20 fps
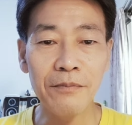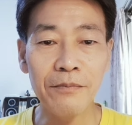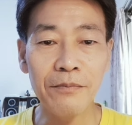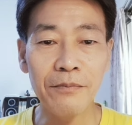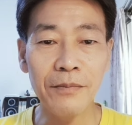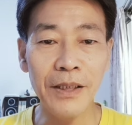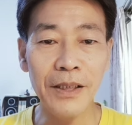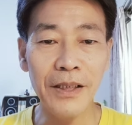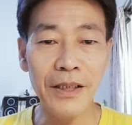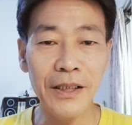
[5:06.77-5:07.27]

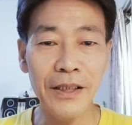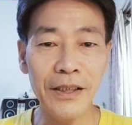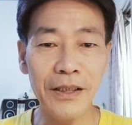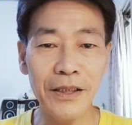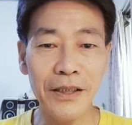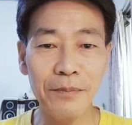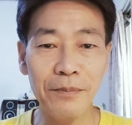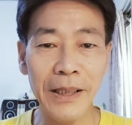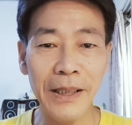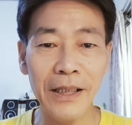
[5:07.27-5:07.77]
每个
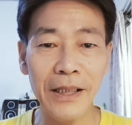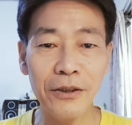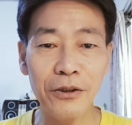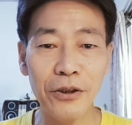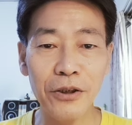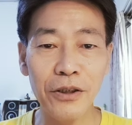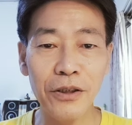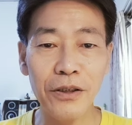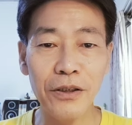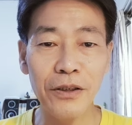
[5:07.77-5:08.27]
礼拜
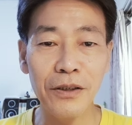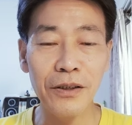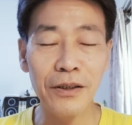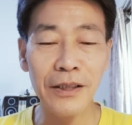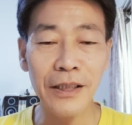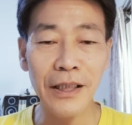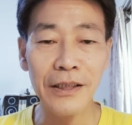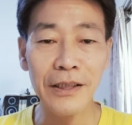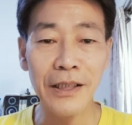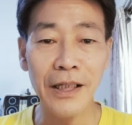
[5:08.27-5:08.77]
去
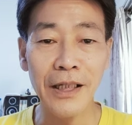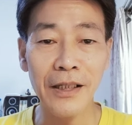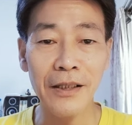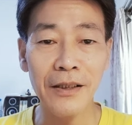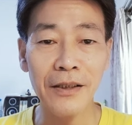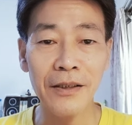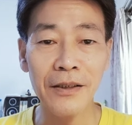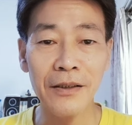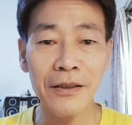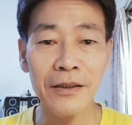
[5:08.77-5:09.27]
三场，
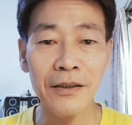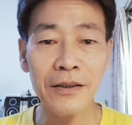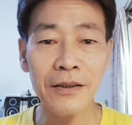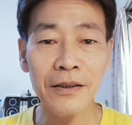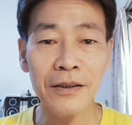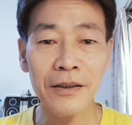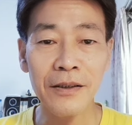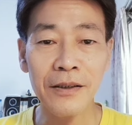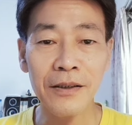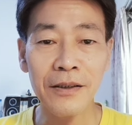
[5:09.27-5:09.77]

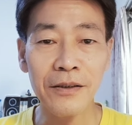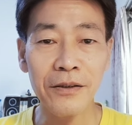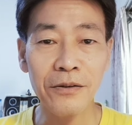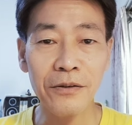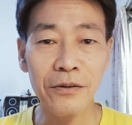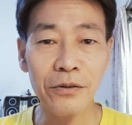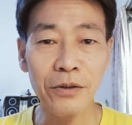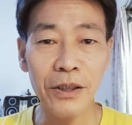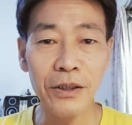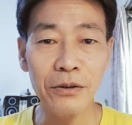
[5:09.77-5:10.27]

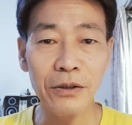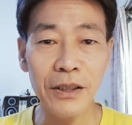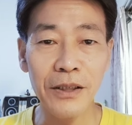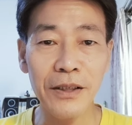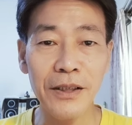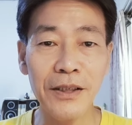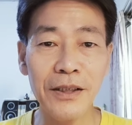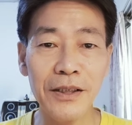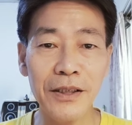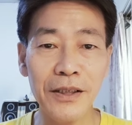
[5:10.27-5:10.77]
短短
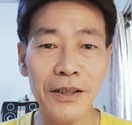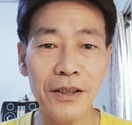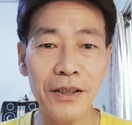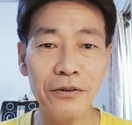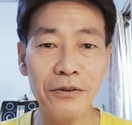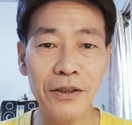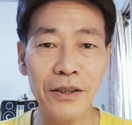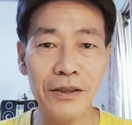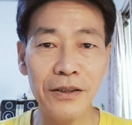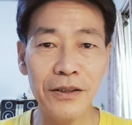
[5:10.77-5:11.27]
的一个
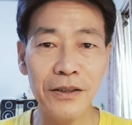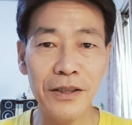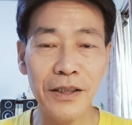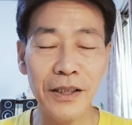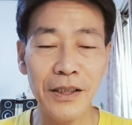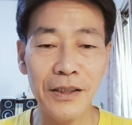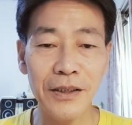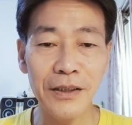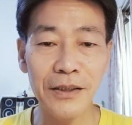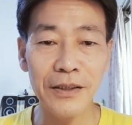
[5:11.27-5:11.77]
月之
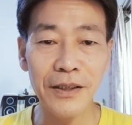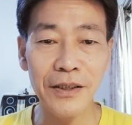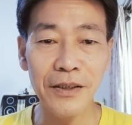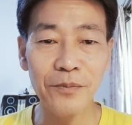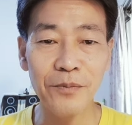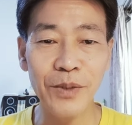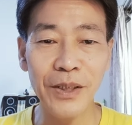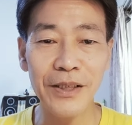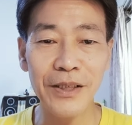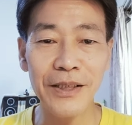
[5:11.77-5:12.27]
间，整个
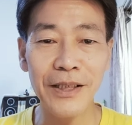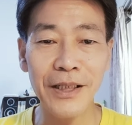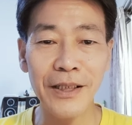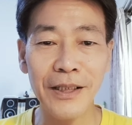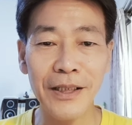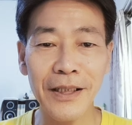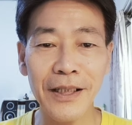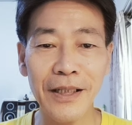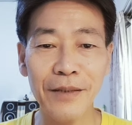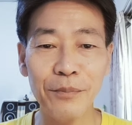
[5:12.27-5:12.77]
面相
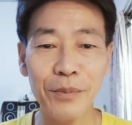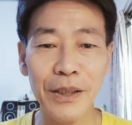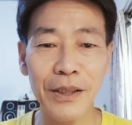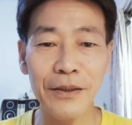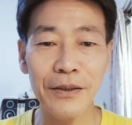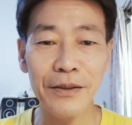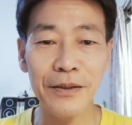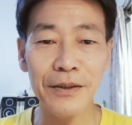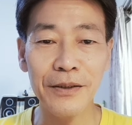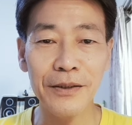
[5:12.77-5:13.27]
也改变，
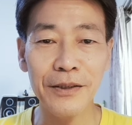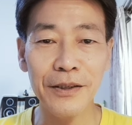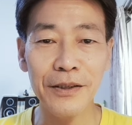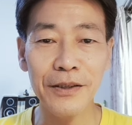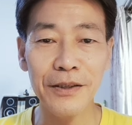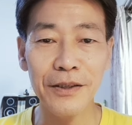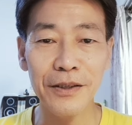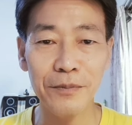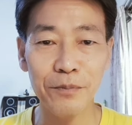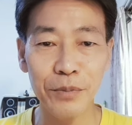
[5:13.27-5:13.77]
这
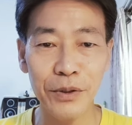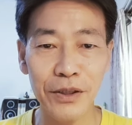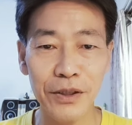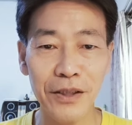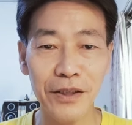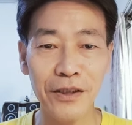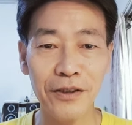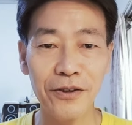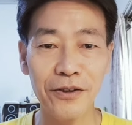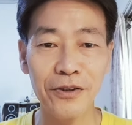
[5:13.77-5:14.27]
是不争
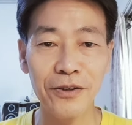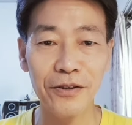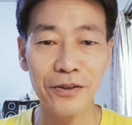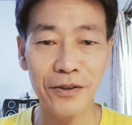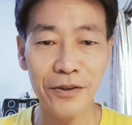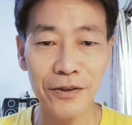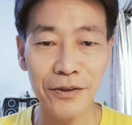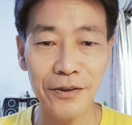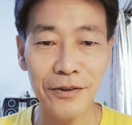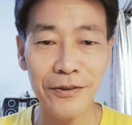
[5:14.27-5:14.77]
的事
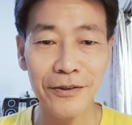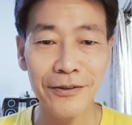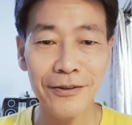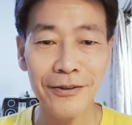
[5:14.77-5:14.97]
实。